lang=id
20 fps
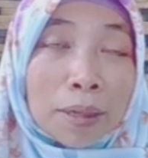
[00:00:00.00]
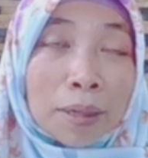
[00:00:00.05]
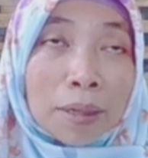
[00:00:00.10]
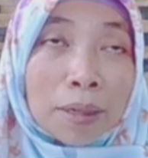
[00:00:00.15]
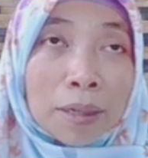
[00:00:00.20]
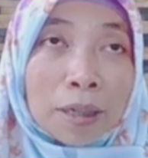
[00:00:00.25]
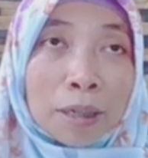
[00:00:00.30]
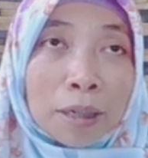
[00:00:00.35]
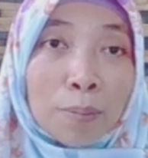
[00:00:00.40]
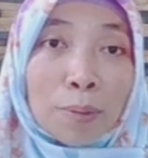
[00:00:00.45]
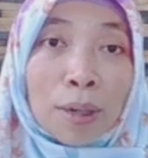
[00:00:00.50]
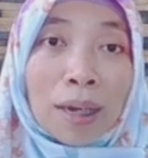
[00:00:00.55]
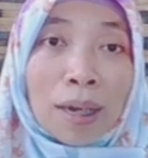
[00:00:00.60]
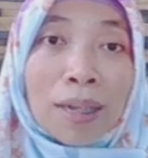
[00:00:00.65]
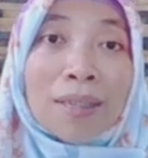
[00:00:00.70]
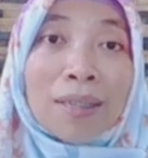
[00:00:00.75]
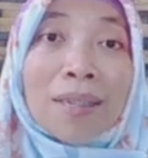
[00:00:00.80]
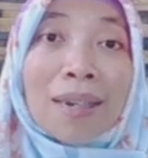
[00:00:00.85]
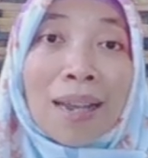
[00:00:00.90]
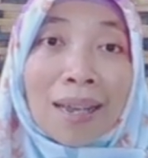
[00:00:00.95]
uh,
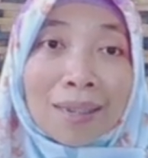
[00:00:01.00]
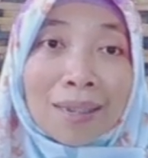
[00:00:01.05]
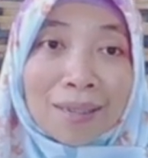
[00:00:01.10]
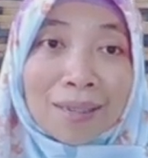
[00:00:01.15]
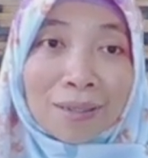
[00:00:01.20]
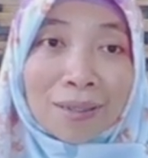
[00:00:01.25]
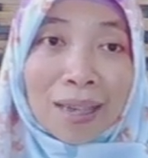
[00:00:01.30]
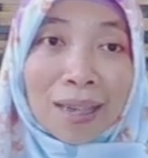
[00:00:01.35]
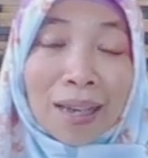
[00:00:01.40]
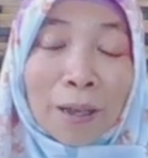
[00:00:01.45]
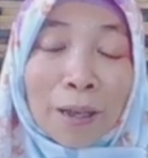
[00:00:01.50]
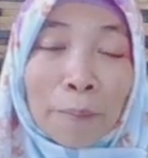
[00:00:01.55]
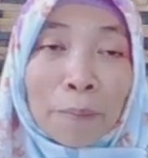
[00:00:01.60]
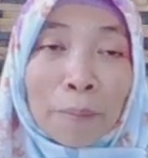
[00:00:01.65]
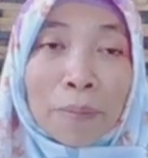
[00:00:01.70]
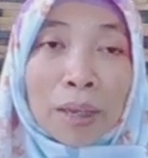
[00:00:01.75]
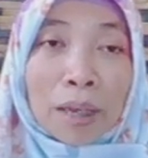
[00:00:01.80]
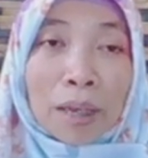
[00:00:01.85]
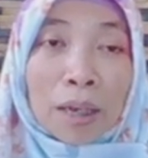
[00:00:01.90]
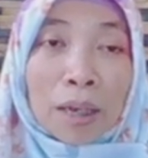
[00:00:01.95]
sebuah celah gitu ya.
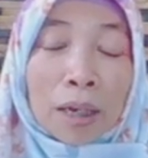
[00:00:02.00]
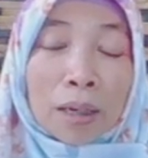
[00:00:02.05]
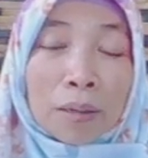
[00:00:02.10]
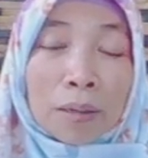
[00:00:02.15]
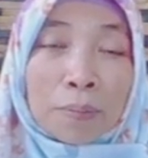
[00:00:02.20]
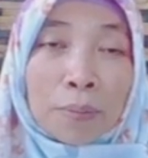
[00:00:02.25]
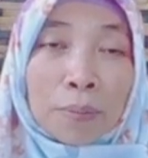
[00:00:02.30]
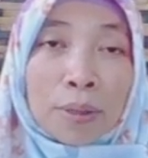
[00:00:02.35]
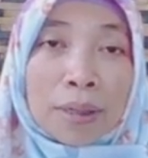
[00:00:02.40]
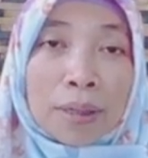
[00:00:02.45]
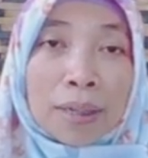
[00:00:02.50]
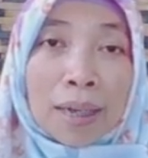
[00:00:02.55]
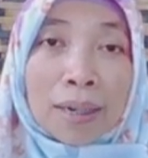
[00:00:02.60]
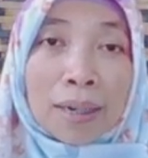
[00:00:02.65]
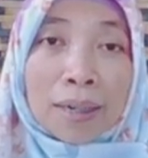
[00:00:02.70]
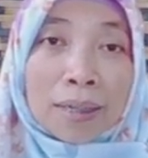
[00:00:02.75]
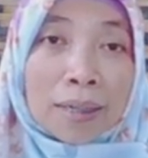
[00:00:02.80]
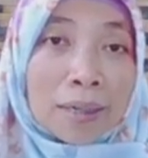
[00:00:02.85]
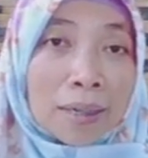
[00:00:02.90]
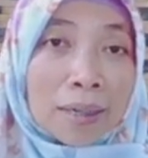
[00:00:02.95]

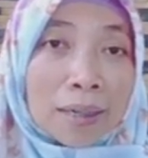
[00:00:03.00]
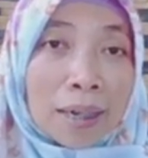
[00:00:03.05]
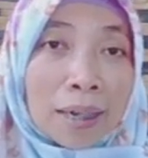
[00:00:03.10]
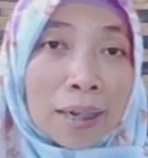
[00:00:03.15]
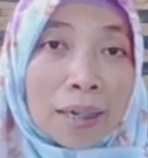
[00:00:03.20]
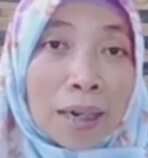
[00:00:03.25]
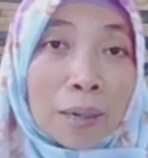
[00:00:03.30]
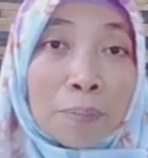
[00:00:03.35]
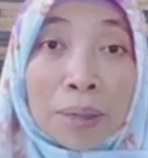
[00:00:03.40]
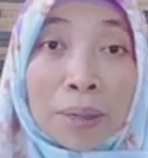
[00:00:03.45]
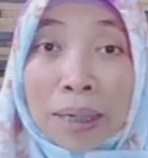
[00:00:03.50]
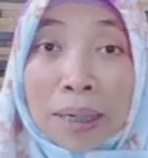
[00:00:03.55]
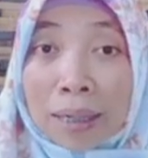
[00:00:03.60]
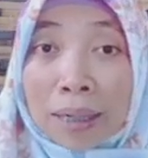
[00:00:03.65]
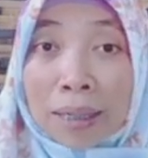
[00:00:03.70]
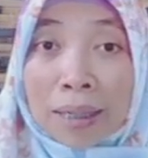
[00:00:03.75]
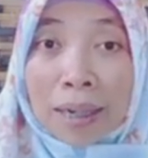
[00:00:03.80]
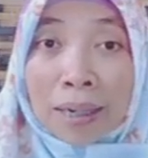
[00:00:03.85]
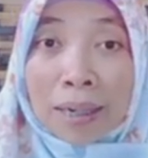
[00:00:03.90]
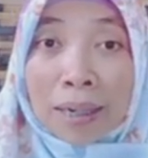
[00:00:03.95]
Kemudian research adalah
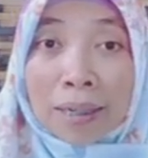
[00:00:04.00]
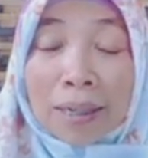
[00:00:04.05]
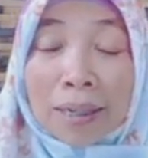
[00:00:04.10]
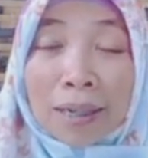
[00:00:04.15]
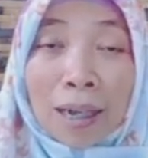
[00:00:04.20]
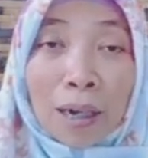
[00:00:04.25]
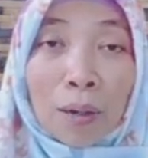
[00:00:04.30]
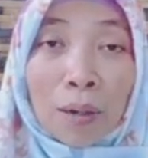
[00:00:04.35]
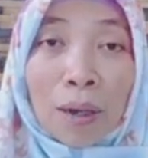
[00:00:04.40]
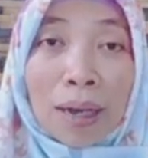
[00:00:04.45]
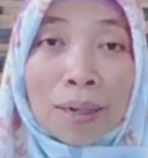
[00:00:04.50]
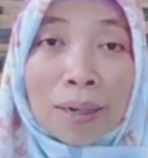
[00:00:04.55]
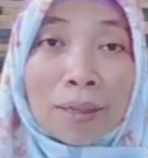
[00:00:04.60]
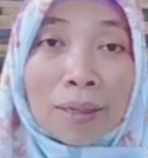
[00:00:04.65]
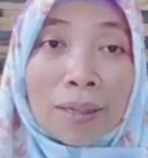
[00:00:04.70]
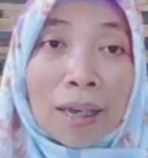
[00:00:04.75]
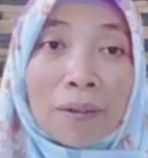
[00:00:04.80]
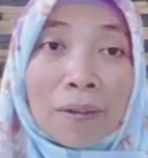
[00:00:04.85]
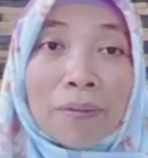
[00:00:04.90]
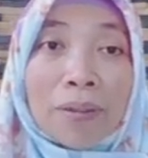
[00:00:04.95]
penelitian. Jadi kalau
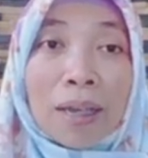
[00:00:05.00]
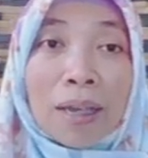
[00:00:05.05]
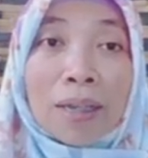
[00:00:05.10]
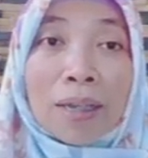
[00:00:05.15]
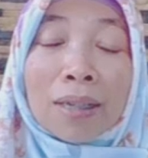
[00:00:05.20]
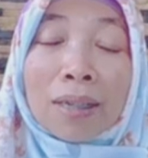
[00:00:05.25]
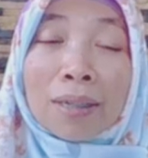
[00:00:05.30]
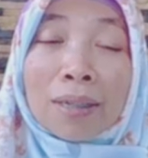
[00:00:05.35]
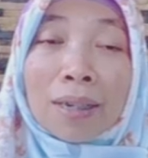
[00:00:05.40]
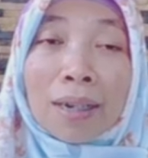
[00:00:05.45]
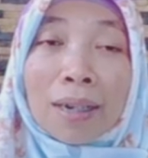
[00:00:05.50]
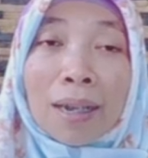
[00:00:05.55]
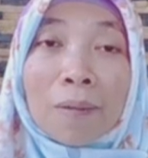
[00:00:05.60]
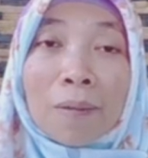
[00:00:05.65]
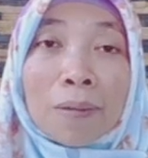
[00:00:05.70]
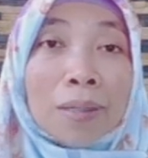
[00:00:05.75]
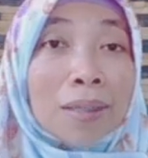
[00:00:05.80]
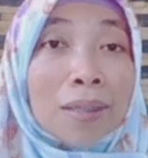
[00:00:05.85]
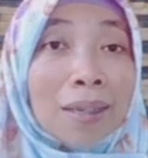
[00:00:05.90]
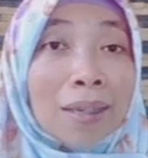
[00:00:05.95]
arti harfiahnya
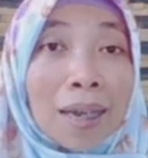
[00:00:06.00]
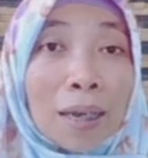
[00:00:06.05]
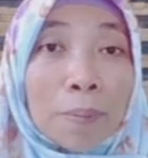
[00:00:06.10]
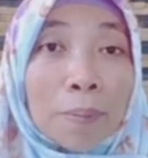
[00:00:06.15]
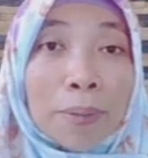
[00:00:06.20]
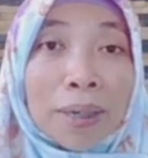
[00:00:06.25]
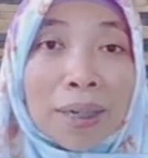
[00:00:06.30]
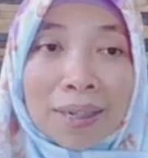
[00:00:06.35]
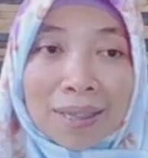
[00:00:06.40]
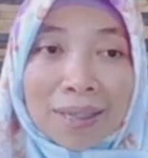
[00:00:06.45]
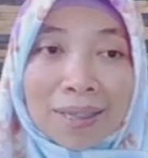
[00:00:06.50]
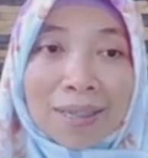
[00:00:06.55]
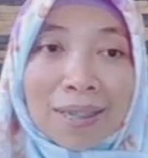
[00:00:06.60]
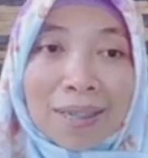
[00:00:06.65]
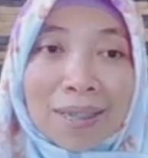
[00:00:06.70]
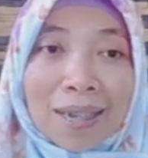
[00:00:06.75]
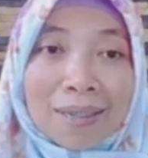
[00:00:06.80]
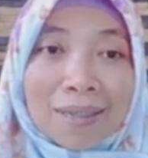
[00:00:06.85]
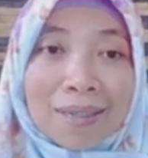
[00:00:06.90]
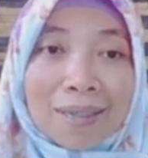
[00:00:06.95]
adalah celah
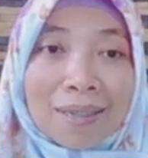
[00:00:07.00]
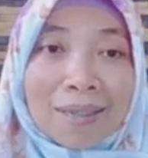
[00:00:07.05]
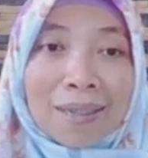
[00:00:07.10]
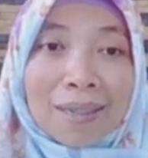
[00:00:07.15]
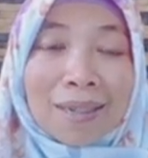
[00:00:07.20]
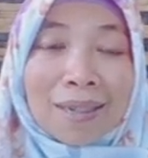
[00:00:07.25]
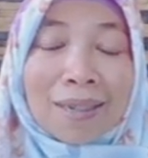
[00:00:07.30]
penelitian.